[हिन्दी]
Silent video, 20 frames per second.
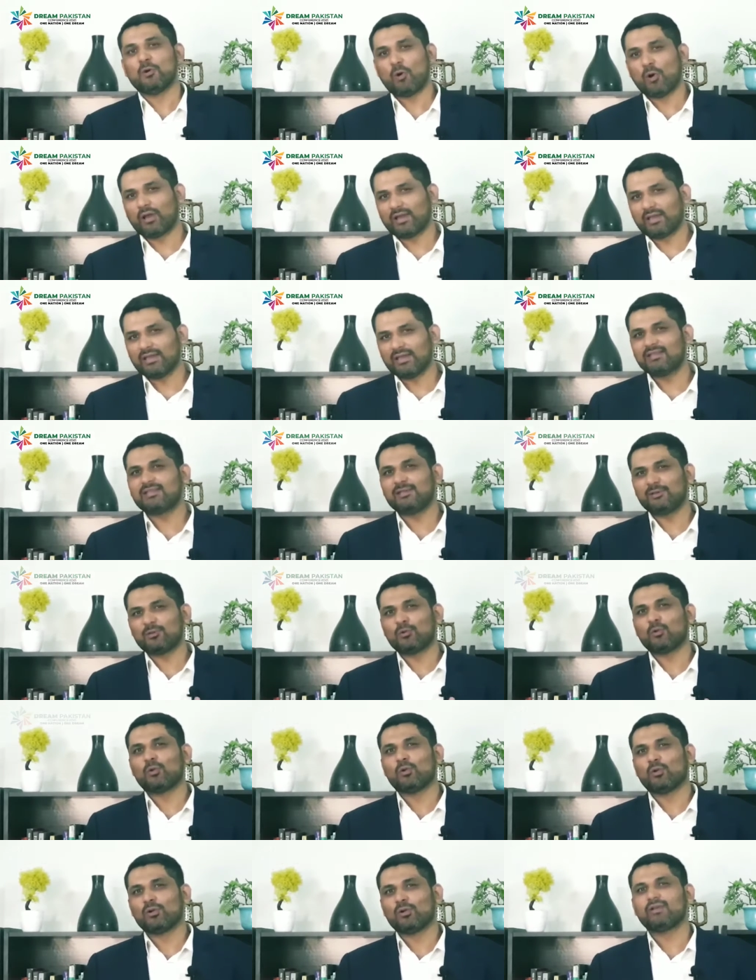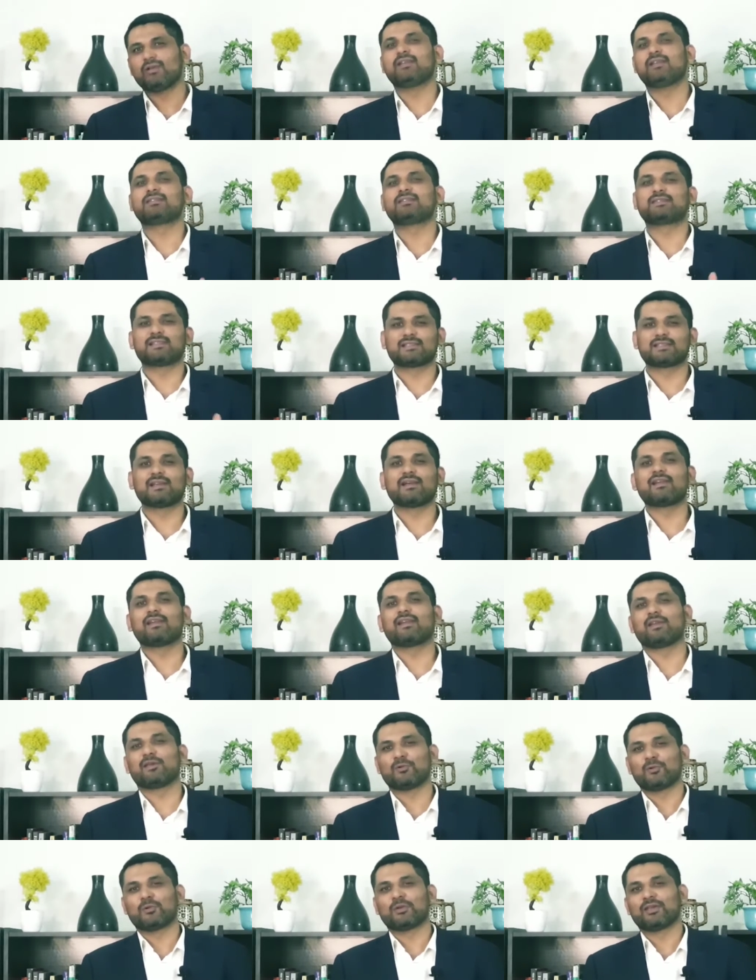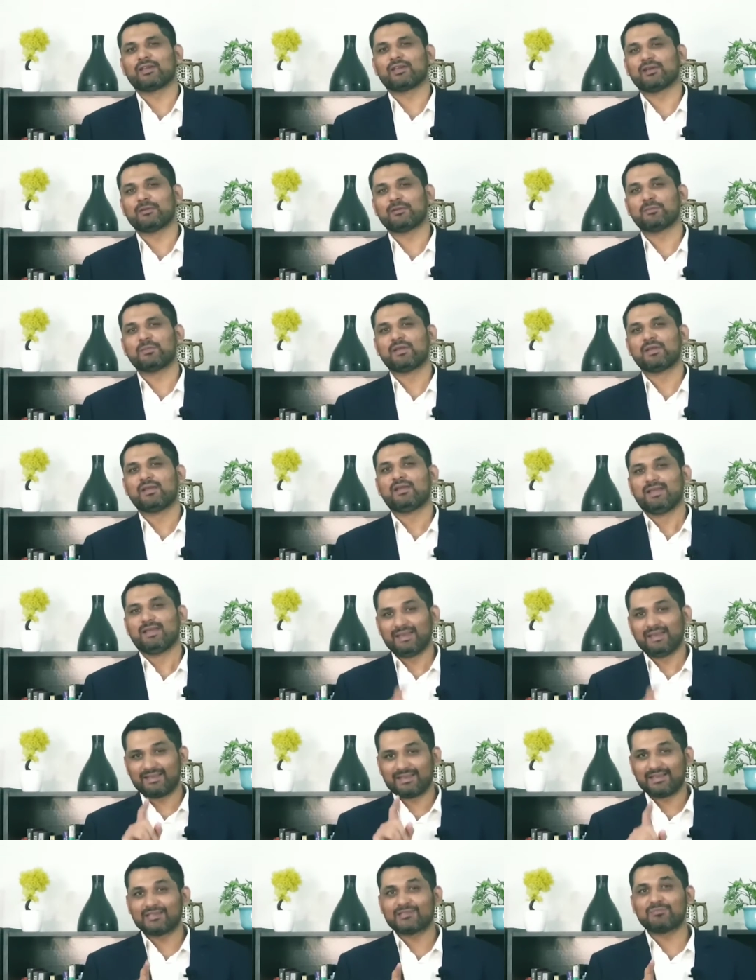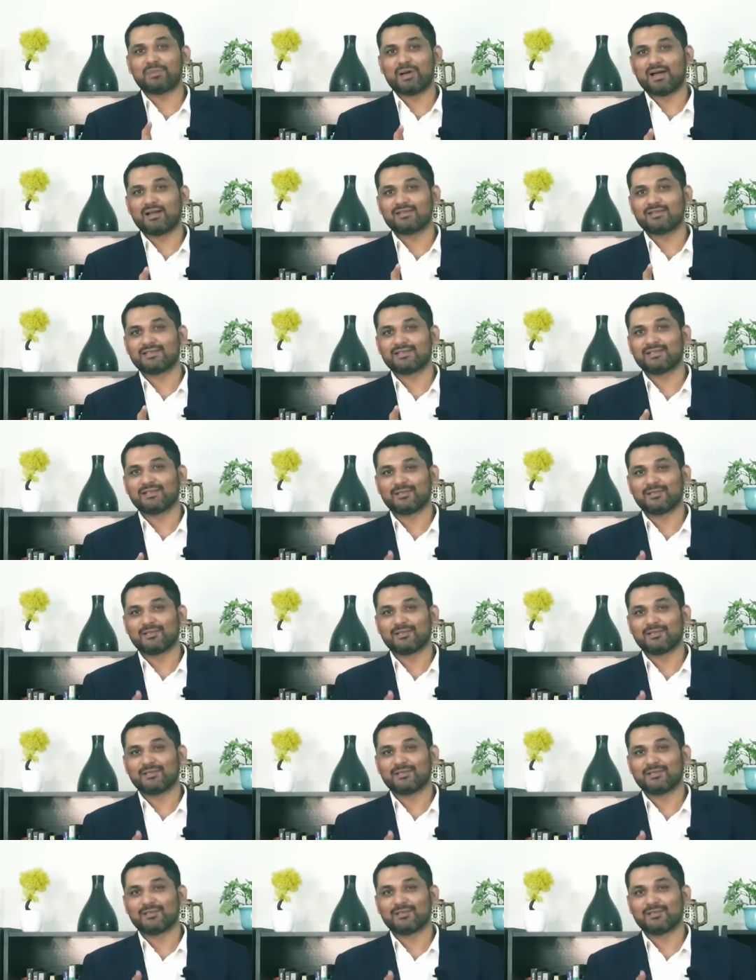और इसी को डिस्कस कर रहे होंगे आप इक्कीस मार्च